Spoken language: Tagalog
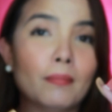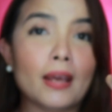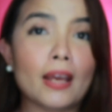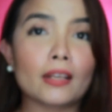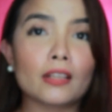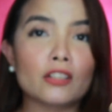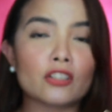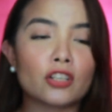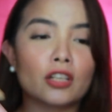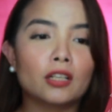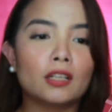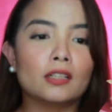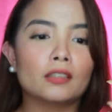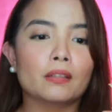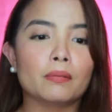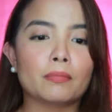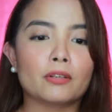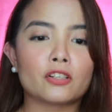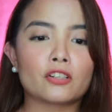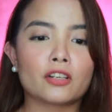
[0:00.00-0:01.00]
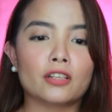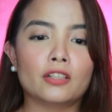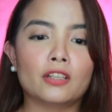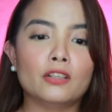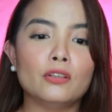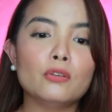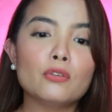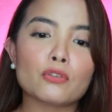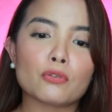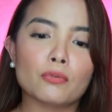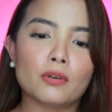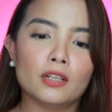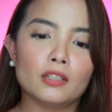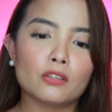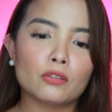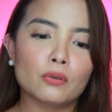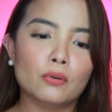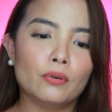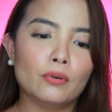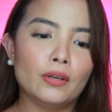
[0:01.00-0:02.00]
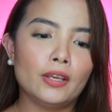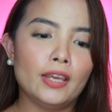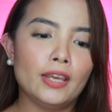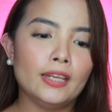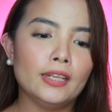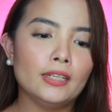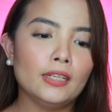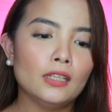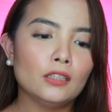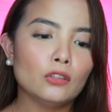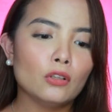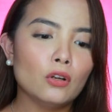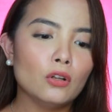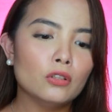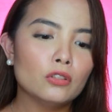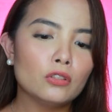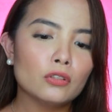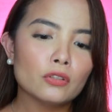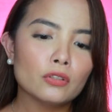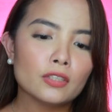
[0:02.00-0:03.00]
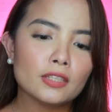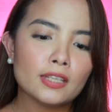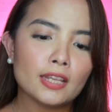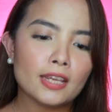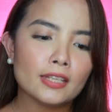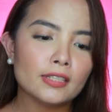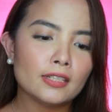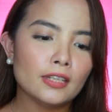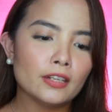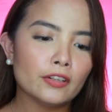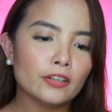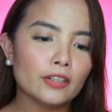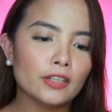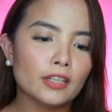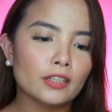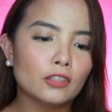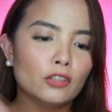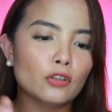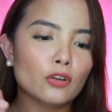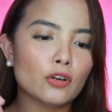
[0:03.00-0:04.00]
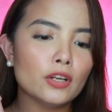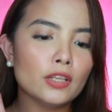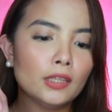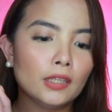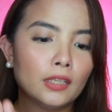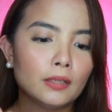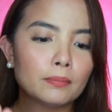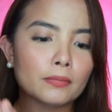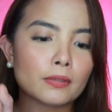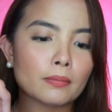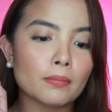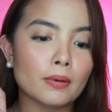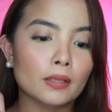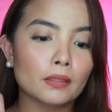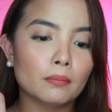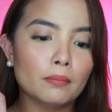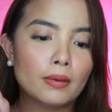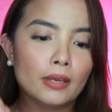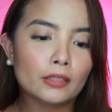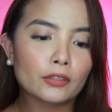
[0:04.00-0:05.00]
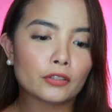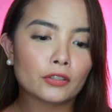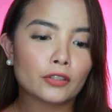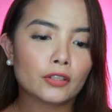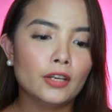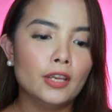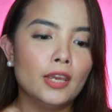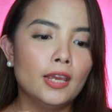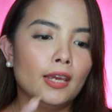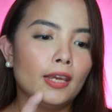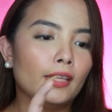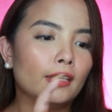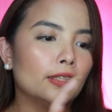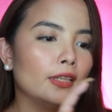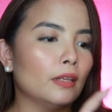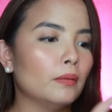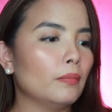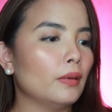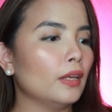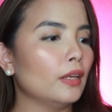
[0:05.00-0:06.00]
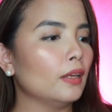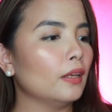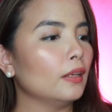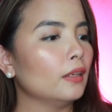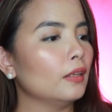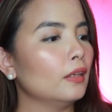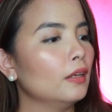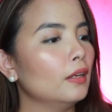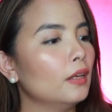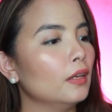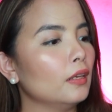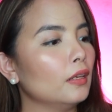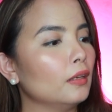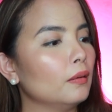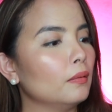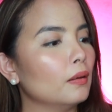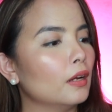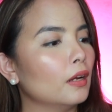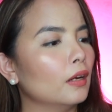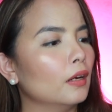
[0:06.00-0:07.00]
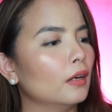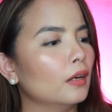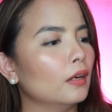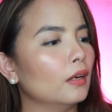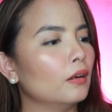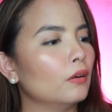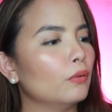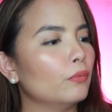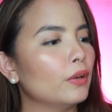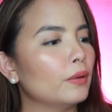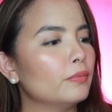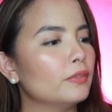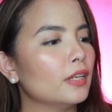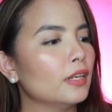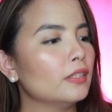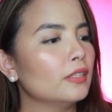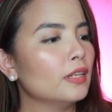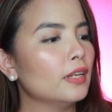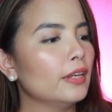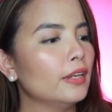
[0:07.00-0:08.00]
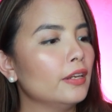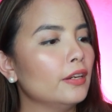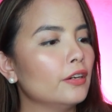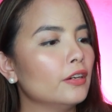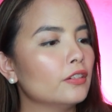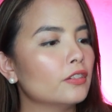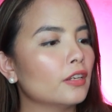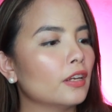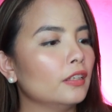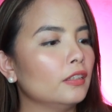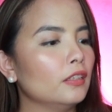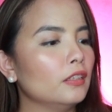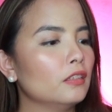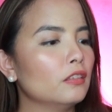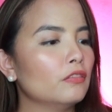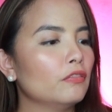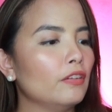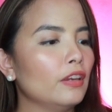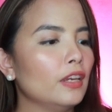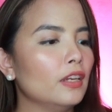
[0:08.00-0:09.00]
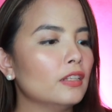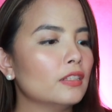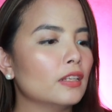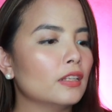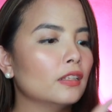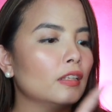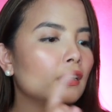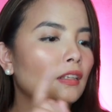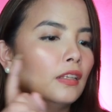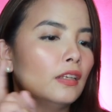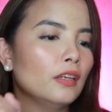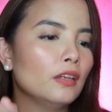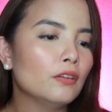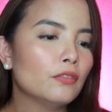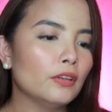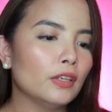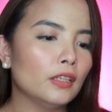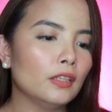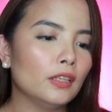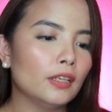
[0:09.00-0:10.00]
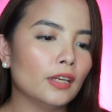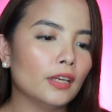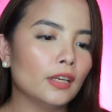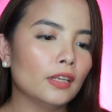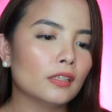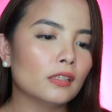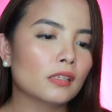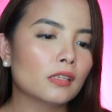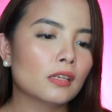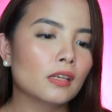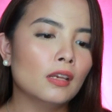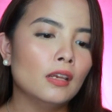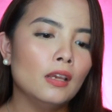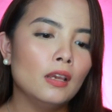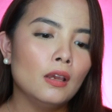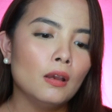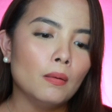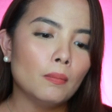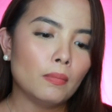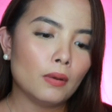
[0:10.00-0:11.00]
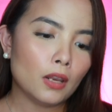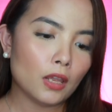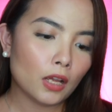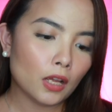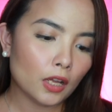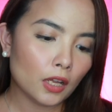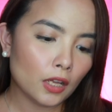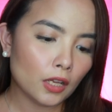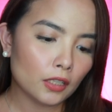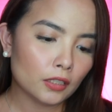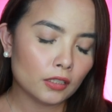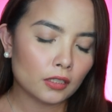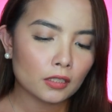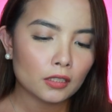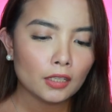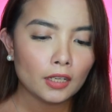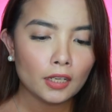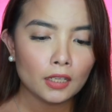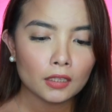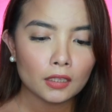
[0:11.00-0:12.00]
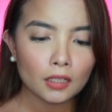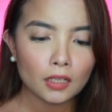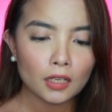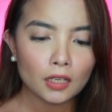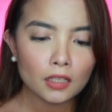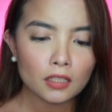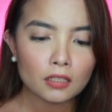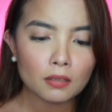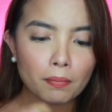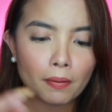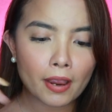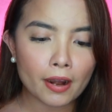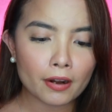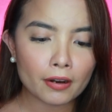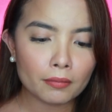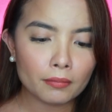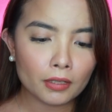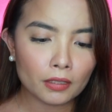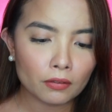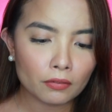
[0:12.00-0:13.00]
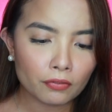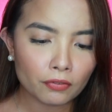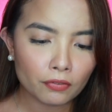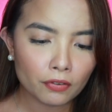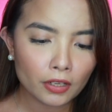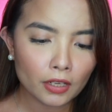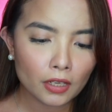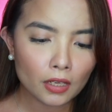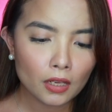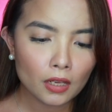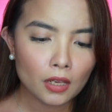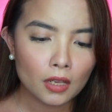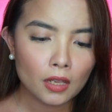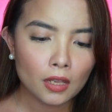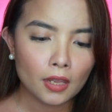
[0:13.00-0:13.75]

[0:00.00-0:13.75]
packaging lang naman siya, the usual. So, and it also says here that your lips but better. And then may uh, website sila here, sunnies Face, and then the ingredients, Plus, it is paraben-free